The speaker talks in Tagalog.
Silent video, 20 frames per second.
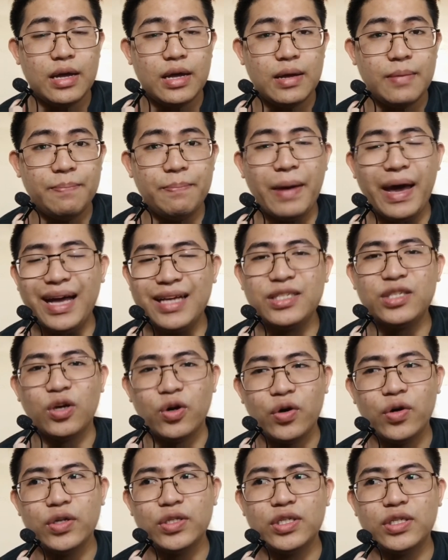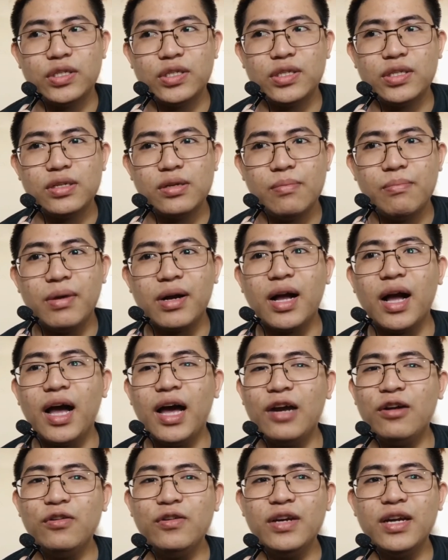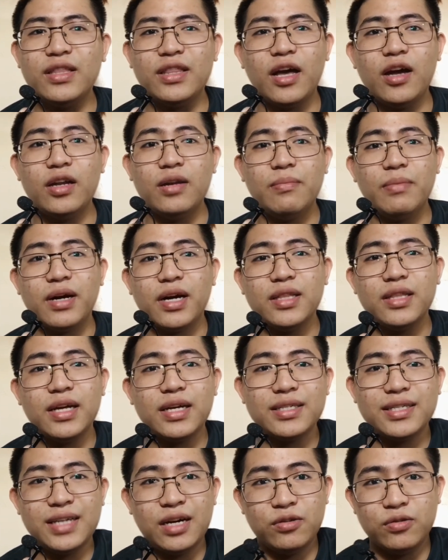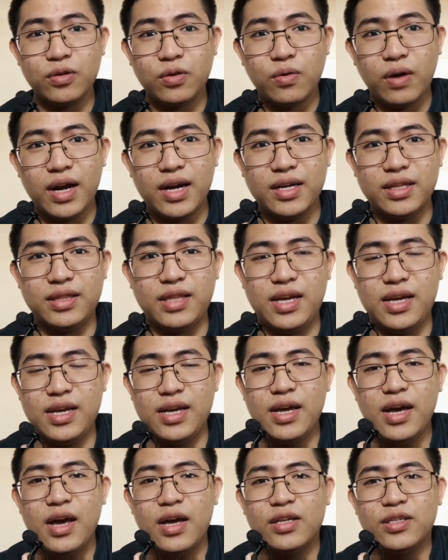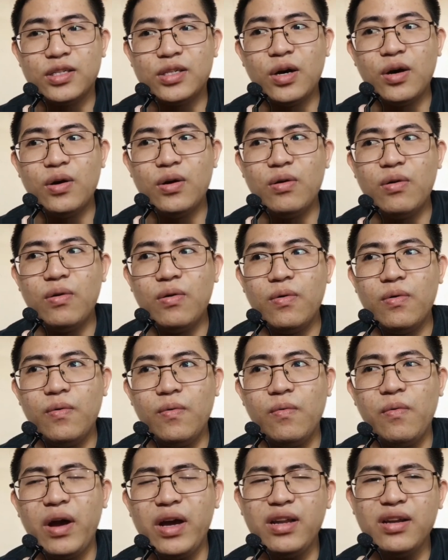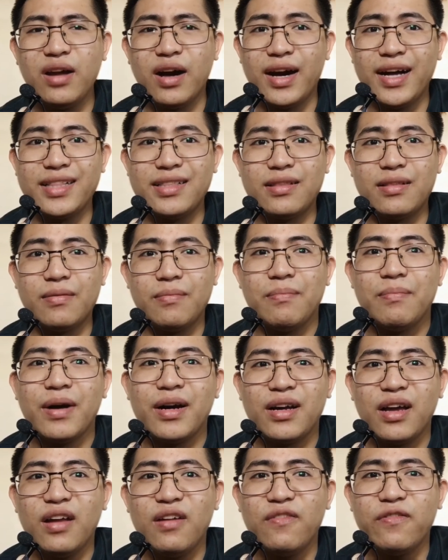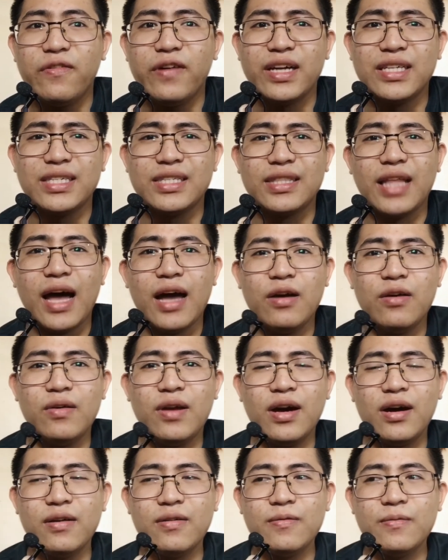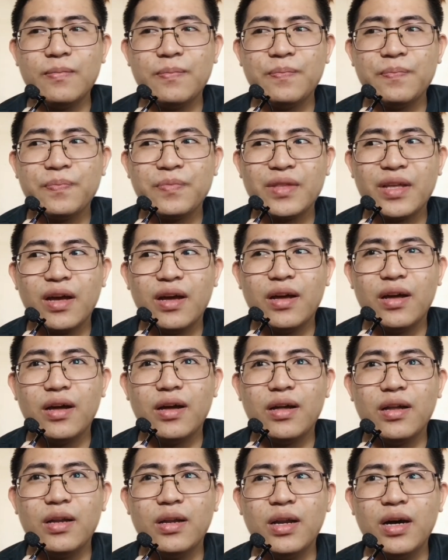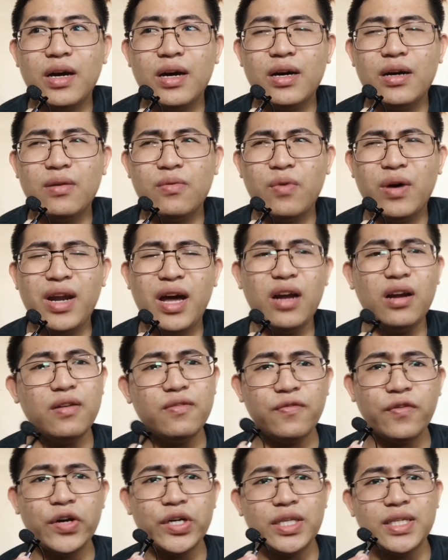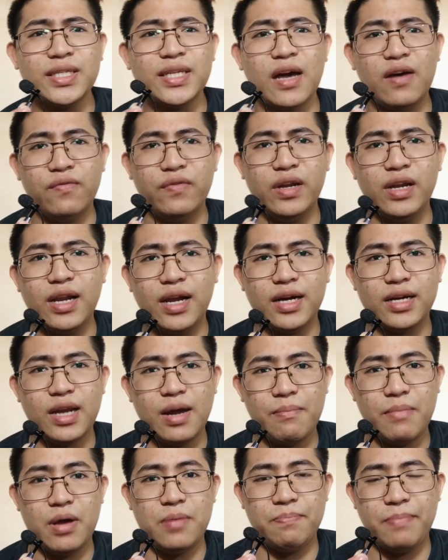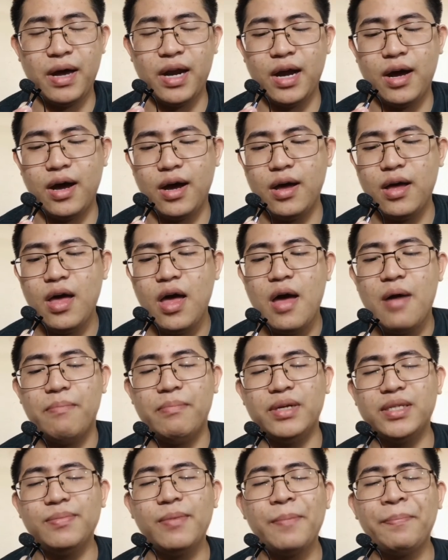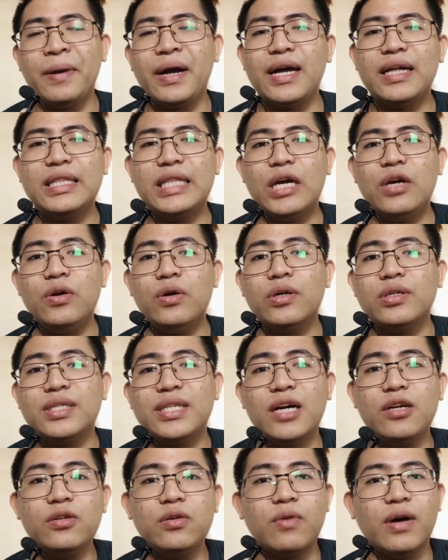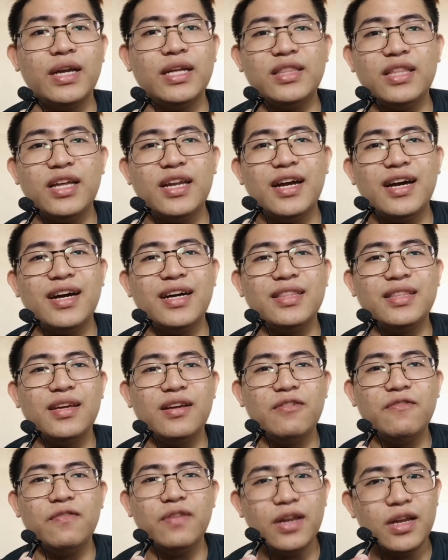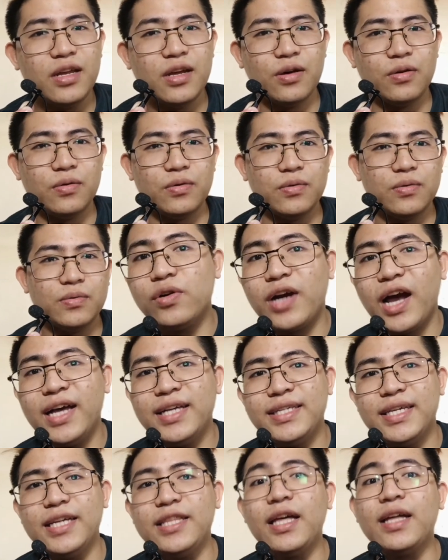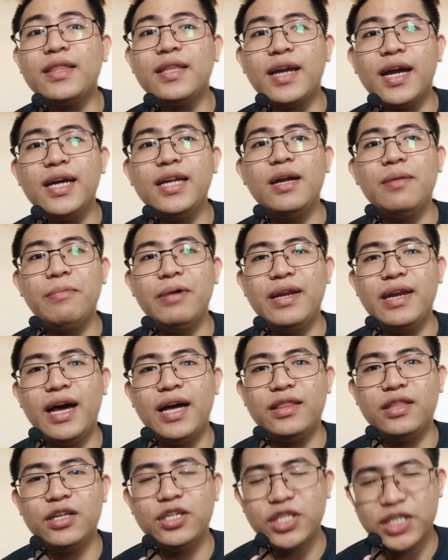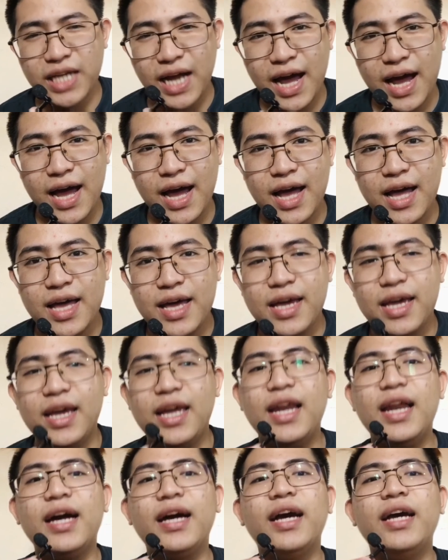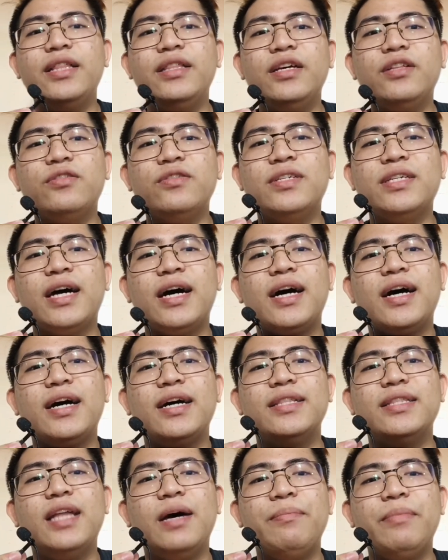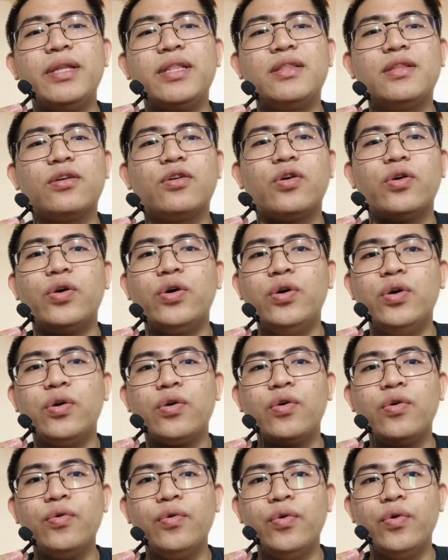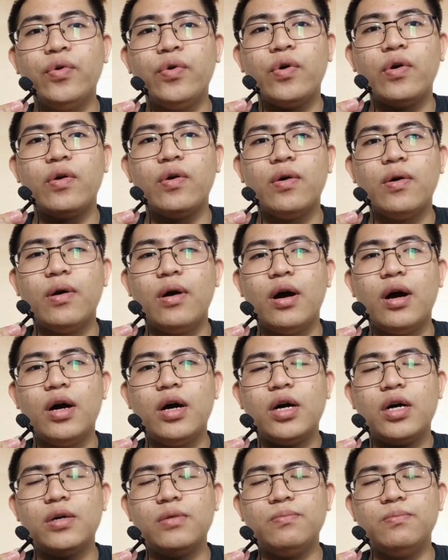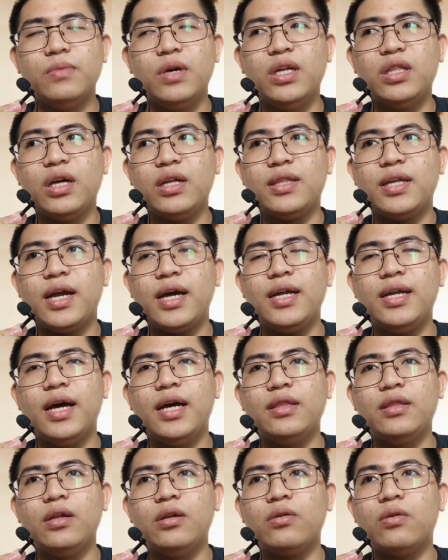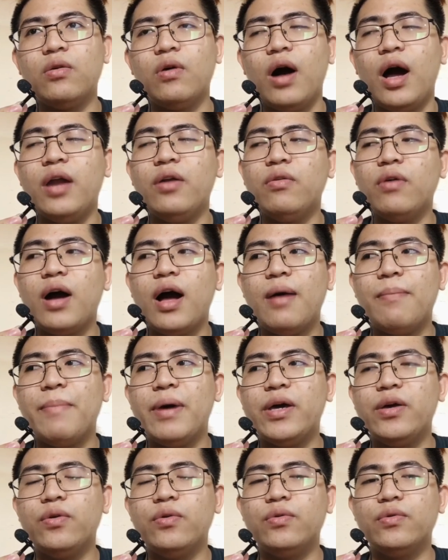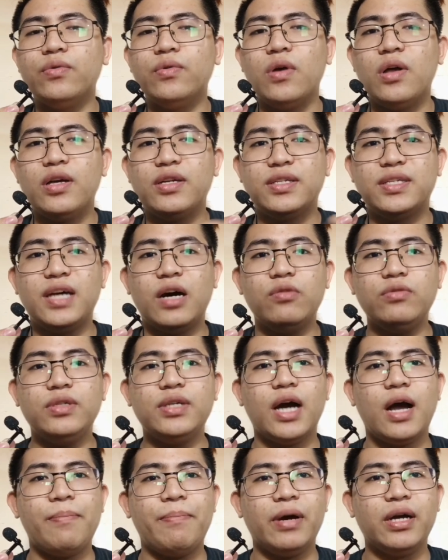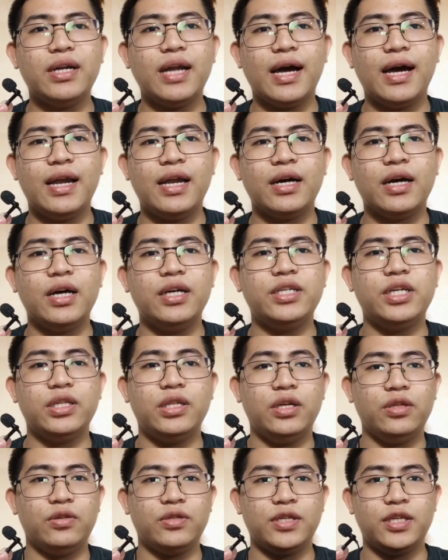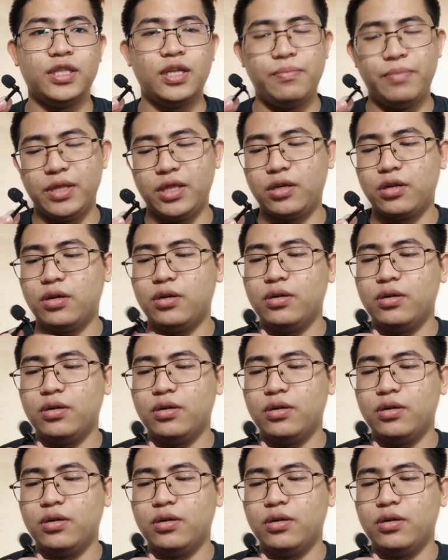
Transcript: pesos, magkakaroon na tayo ng magandang sound quality. So, why not mag-invest tayo ng ng 147 lang naman para mas mapaganda yung sound quality ng ating video. So guys, itatry naman natin siya ilagay dito sa damit ko kung um, itatry natin kung ano nga ba yung sound niya kapag nakalagay siya dito sa damit ko.